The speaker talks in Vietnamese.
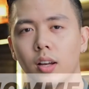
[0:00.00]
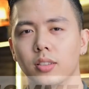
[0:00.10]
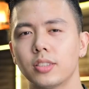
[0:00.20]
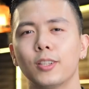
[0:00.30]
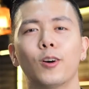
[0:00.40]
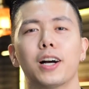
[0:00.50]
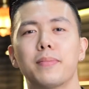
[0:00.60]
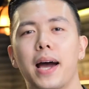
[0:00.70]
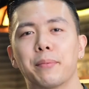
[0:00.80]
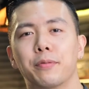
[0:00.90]
Rất xin lỗi các
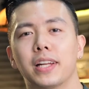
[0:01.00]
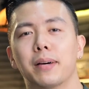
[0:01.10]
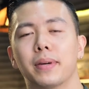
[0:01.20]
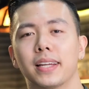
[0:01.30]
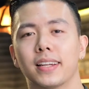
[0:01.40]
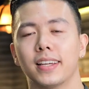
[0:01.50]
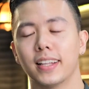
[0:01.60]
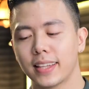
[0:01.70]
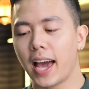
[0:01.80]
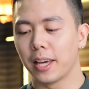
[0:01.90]
bạn bởi vì là mình
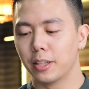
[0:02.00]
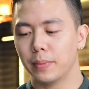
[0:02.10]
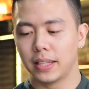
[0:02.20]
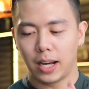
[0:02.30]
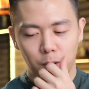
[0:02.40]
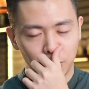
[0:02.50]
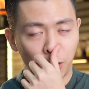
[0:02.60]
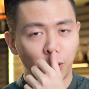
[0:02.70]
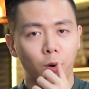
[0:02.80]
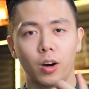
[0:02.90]
hiện tại thì mình đang không
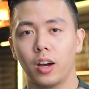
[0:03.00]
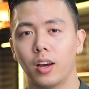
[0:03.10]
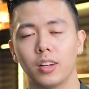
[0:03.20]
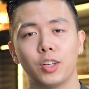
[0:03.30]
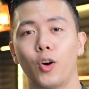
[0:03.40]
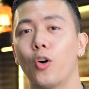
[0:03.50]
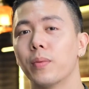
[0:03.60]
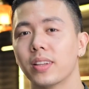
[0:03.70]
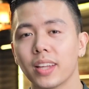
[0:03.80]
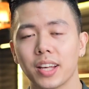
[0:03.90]
có Dior
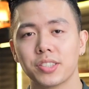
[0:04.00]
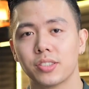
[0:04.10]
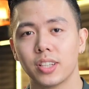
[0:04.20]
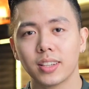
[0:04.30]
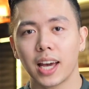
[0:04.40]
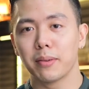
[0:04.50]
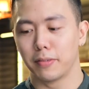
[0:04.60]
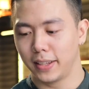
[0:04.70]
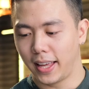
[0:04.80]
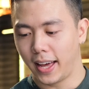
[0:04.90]
Homme Intense trên tay, bởi
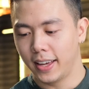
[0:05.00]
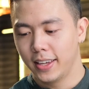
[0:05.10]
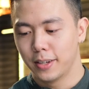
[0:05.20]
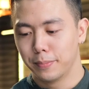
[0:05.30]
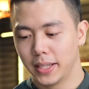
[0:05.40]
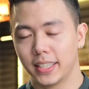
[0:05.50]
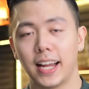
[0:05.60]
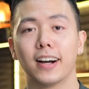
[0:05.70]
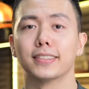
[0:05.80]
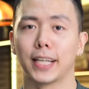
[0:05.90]
vì là mình thì
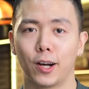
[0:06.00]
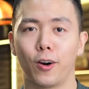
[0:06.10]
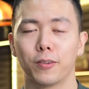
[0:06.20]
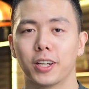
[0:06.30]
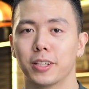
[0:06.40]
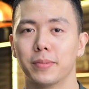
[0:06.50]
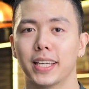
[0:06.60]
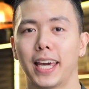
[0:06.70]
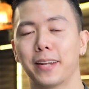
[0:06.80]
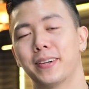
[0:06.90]
đang ở Sài Gòn
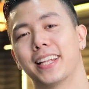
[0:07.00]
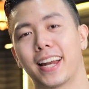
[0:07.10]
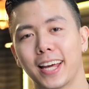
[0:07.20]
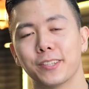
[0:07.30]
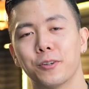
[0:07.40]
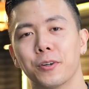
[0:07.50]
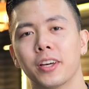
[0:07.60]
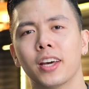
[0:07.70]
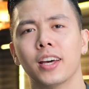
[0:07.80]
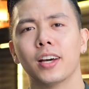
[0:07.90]
bị kẹt mấy tháng nay rồi.
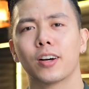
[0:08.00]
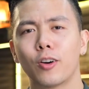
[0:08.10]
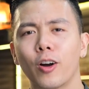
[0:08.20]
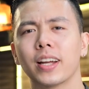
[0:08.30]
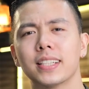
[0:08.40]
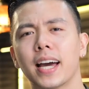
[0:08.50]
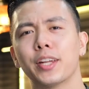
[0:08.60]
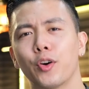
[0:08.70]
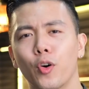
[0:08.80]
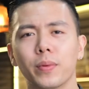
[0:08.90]
Còn cái chai
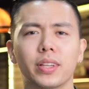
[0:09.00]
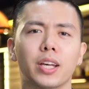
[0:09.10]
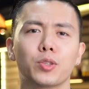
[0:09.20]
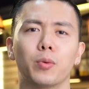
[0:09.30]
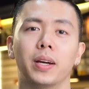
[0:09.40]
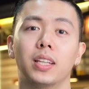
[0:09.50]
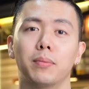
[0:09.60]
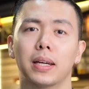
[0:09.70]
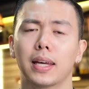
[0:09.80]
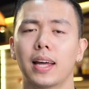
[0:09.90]
Dior Homme Intense của mình thì
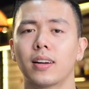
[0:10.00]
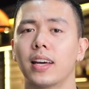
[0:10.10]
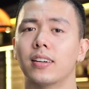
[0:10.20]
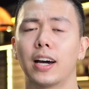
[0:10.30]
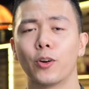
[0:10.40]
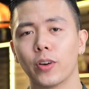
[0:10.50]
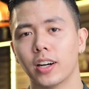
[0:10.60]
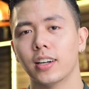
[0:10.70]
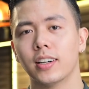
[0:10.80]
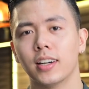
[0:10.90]
mình lại đang để ở Hà Nội cơ.